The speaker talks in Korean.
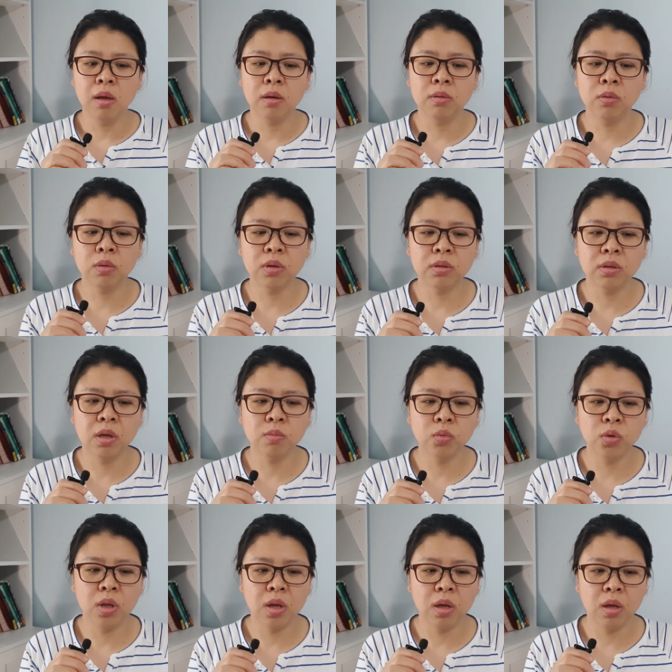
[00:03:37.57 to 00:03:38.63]
그렇기
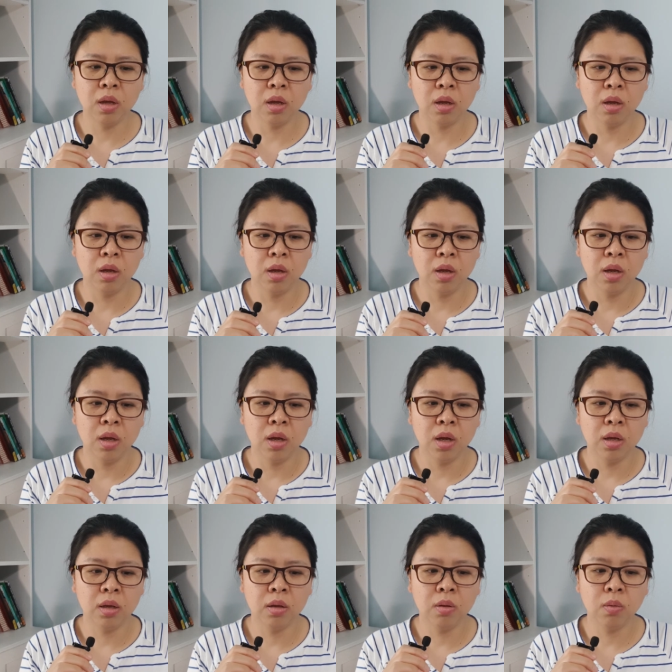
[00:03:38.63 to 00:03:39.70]
때문에
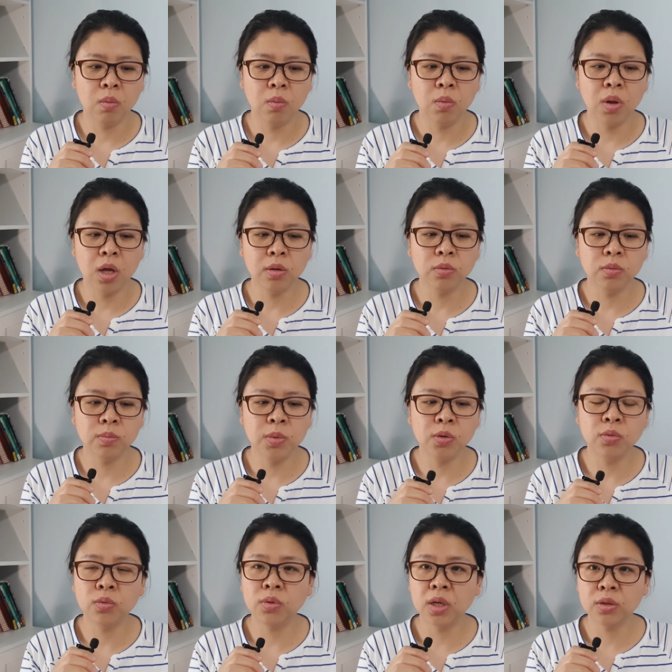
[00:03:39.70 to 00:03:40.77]
하, 어, 한,
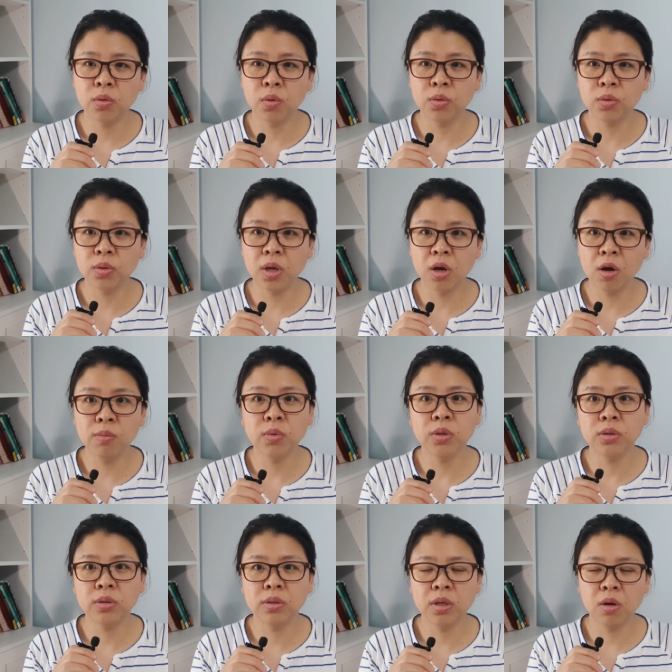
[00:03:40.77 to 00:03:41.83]
미국에서 어떻게
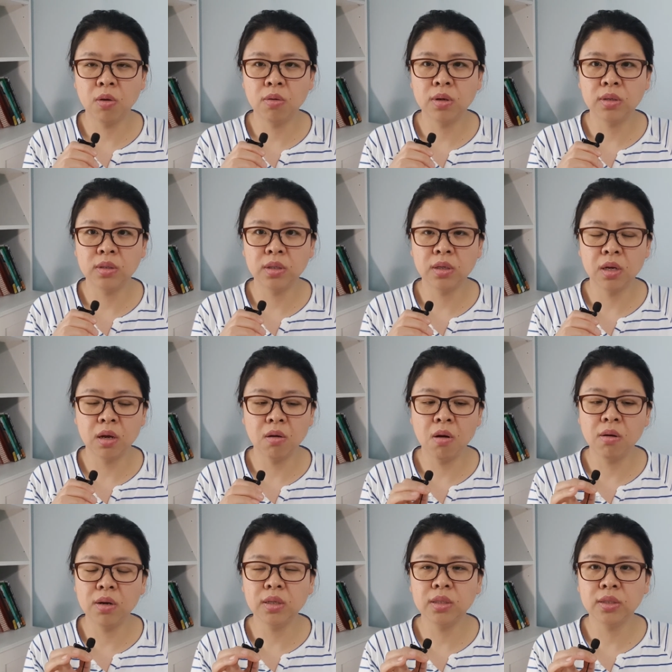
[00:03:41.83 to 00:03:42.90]
커뮤니티 컬리지, 그러니까
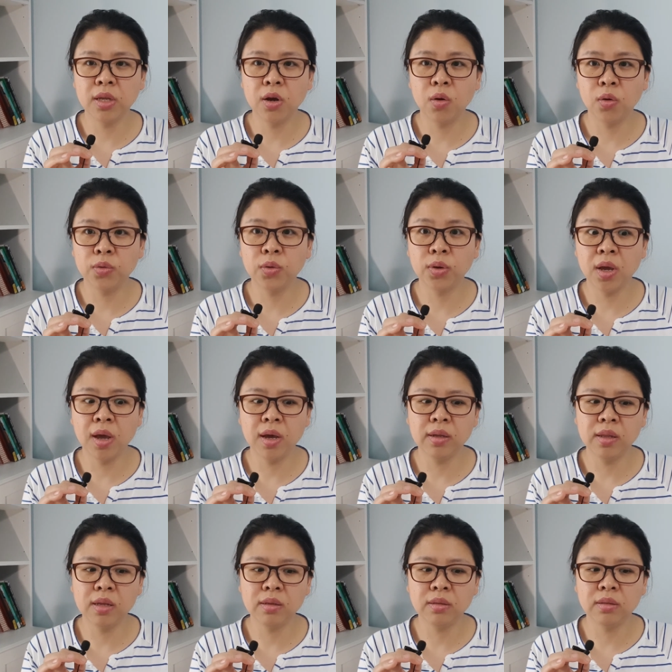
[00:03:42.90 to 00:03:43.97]
컬리지생활 어떻게 해야
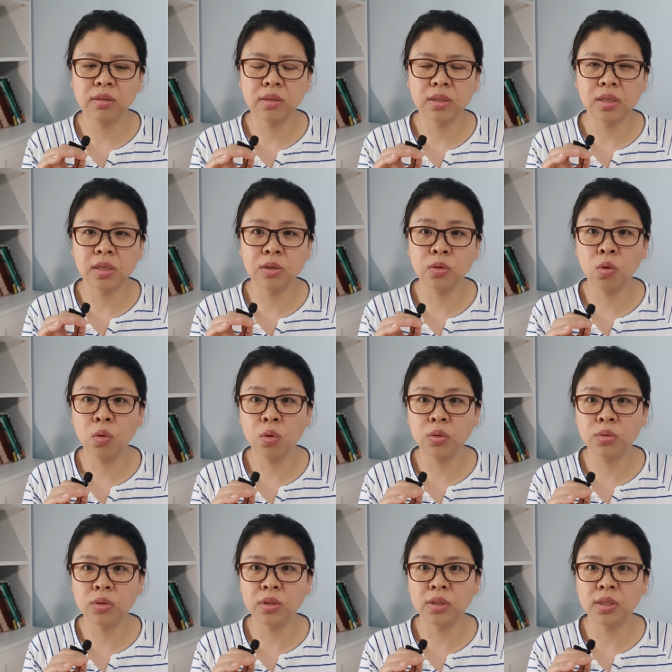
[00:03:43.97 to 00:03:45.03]
되는지 그런
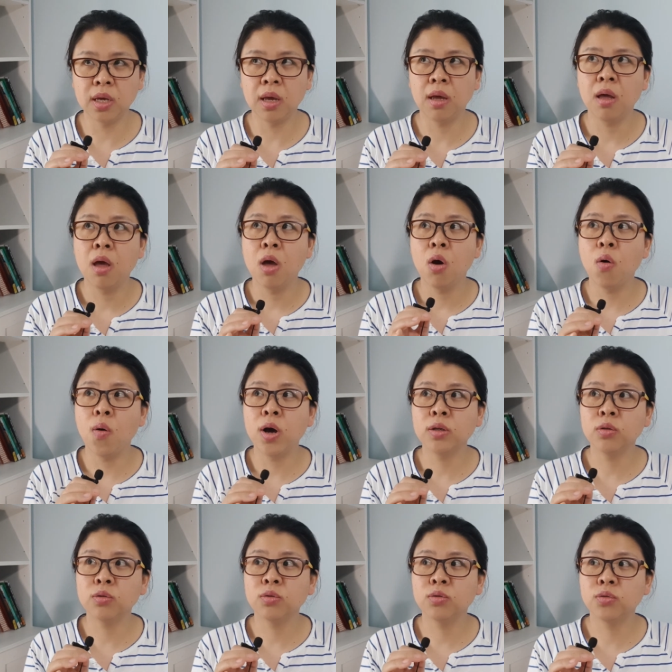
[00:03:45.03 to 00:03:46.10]
것들 이제
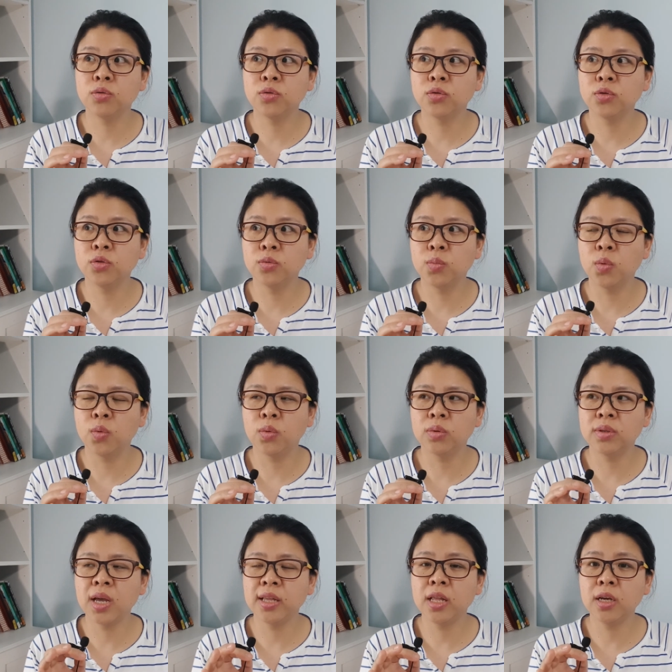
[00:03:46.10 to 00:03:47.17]
어학연수 뭐
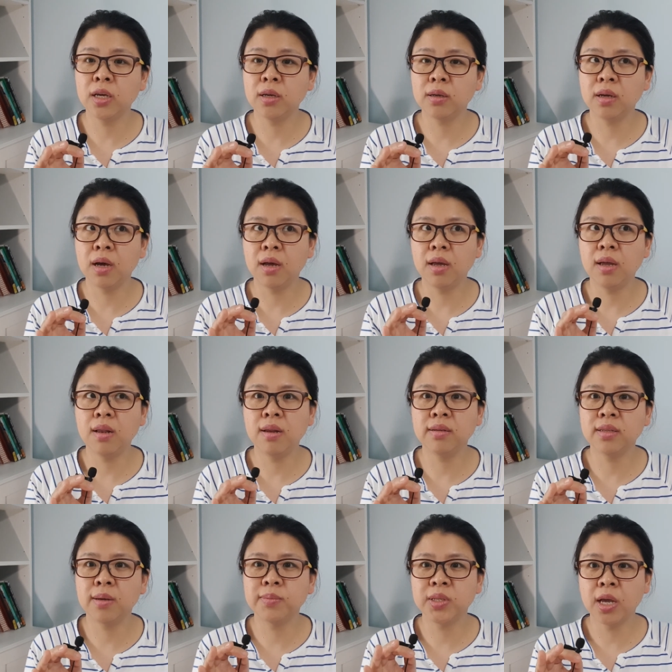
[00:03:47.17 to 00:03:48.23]
4단, 그러니까 1, 2,
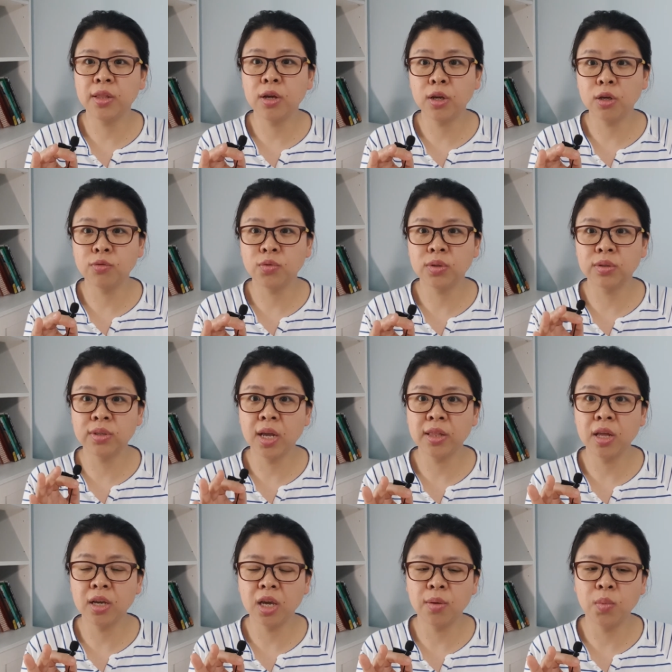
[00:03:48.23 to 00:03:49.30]
3, 4단계 중에서
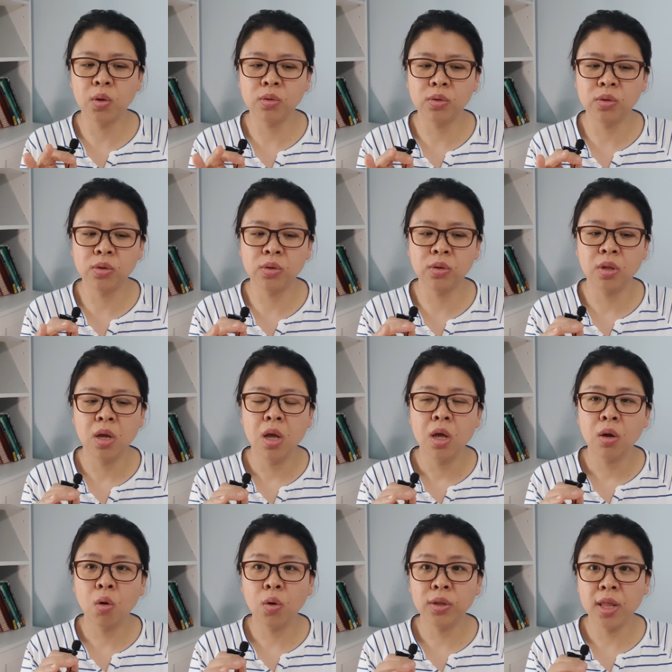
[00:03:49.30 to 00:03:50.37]
4단계면은
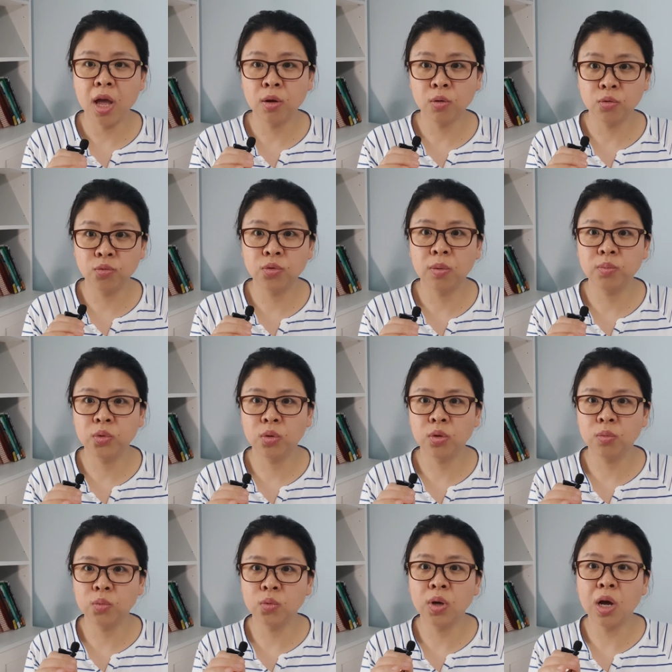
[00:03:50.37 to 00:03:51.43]
거의 대학교
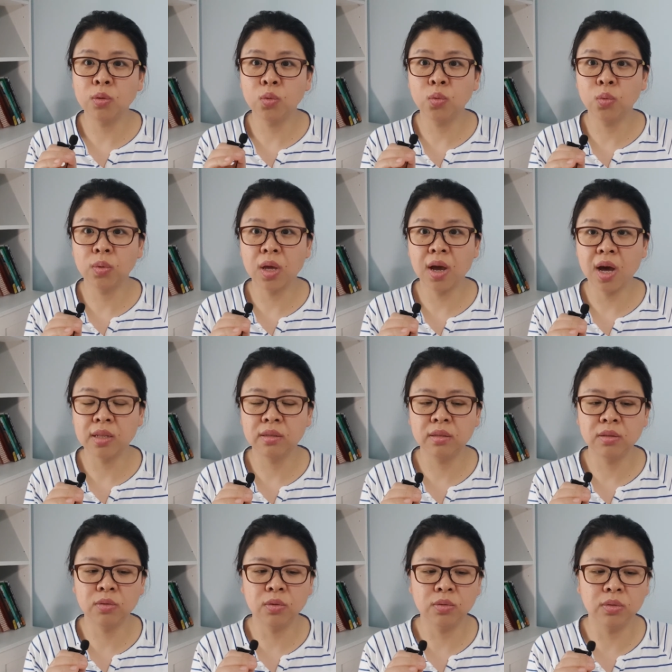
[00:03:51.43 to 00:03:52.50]
수업처럼 좀 강도 높게
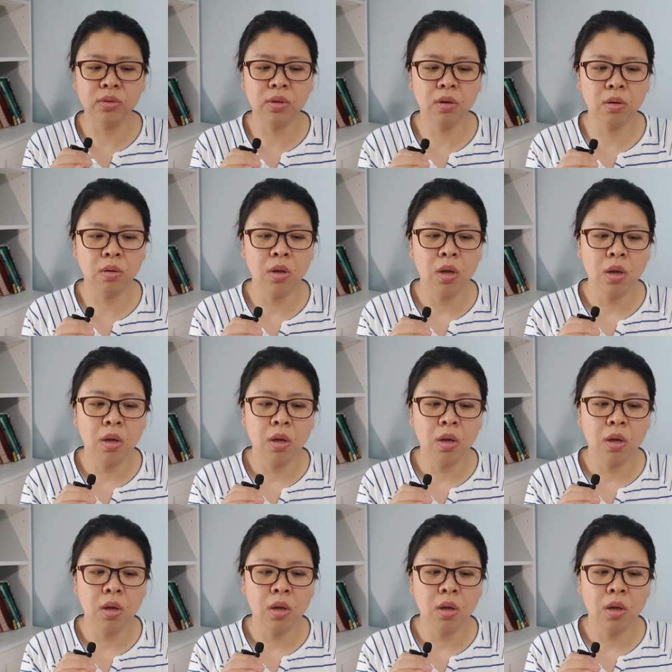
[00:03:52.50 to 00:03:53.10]
가르치거든요.